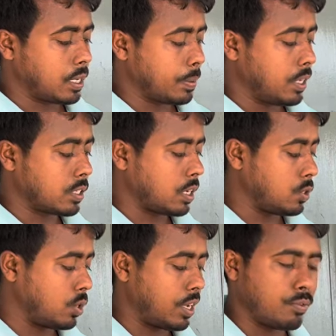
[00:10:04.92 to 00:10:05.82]
कि भाई इसका
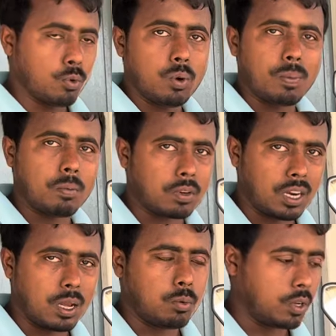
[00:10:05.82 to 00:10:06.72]
जो है फ्यूल पम्प
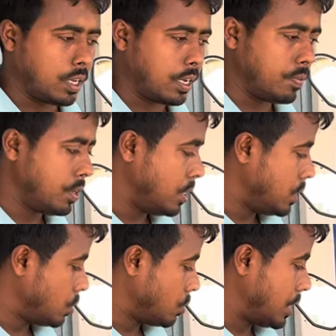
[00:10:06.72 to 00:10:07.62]
ख़राब हो गया है
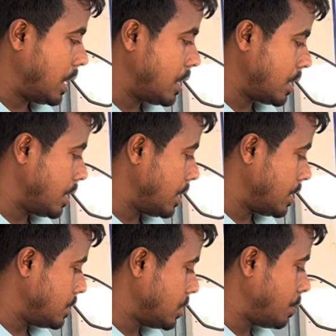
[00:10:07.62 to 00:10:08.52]
तो ध्यान रहे
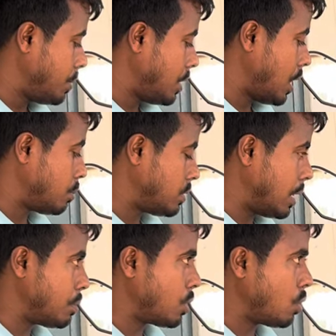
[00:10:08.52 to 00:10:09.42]
जब भी आप
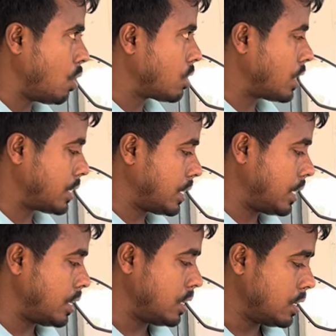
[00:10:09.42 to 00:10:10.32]
पी को ऑन करते
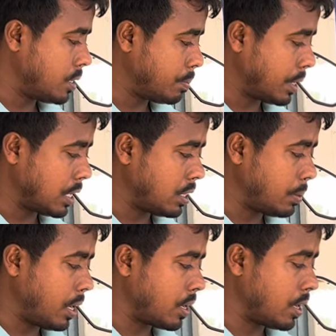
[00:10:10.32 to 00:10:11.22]
हैं बटन
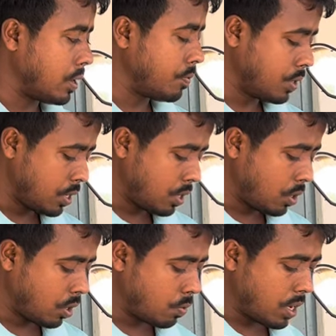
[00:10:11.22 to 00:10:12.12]
दबा रहे हैं
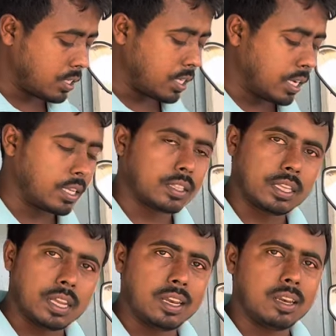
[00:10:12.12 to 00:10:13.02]
और वहाँ से अगर
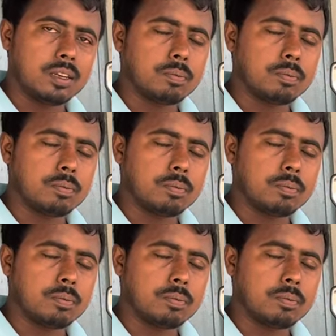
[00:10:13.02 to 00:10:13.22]
तेल